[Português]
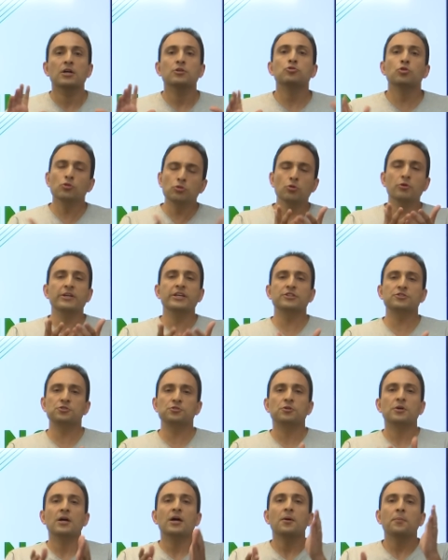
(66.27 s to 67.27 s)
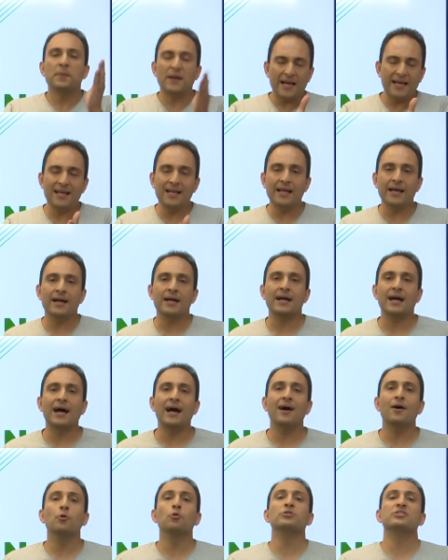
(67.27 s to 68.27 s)
tudo isso para
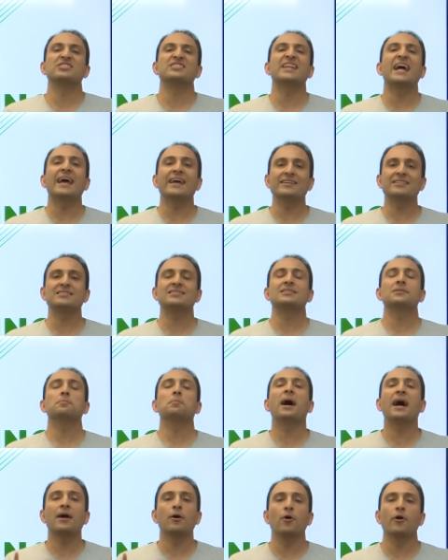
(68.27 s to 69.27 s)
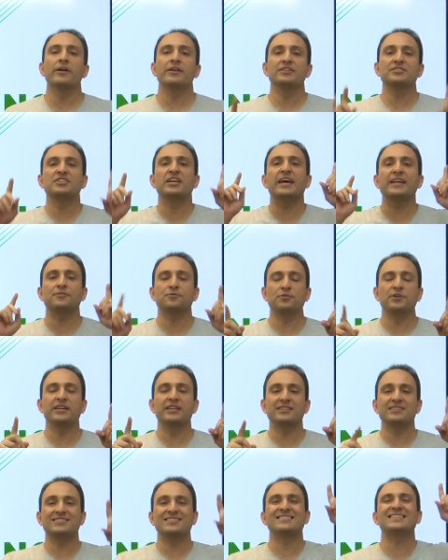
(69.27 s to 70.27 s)
elencar os 10 maiores
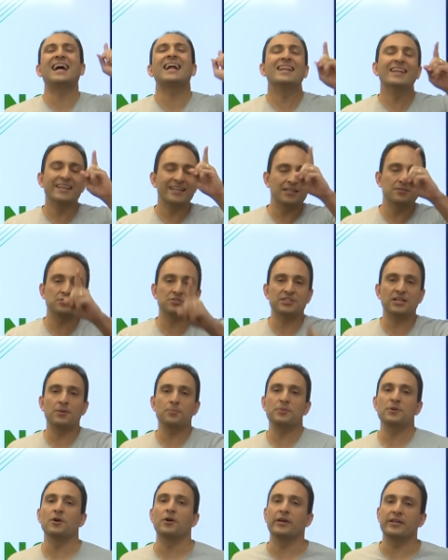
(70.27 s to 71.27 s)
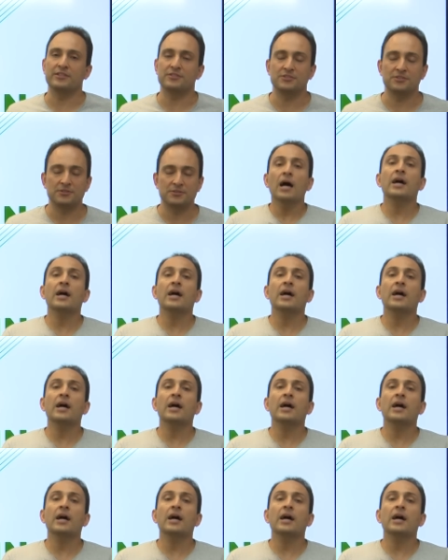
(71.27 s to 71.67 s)
hat-tricks da Liga dos Campeões.